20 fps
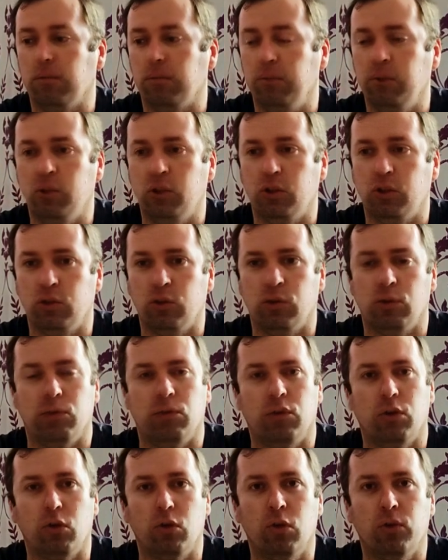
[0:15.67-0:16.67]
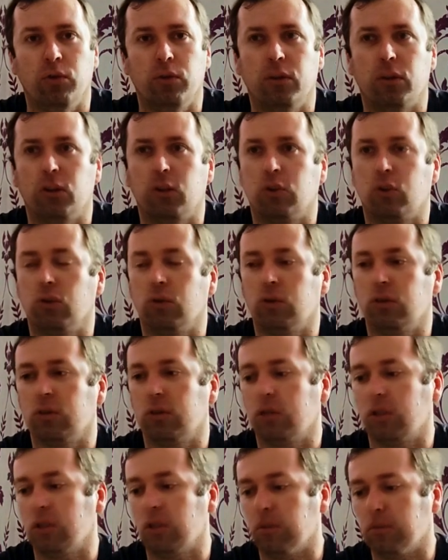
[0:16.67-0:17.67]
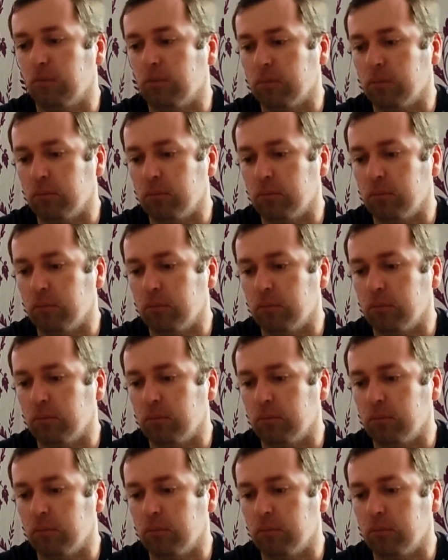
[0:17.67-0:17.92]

пишет он неровно, что-то там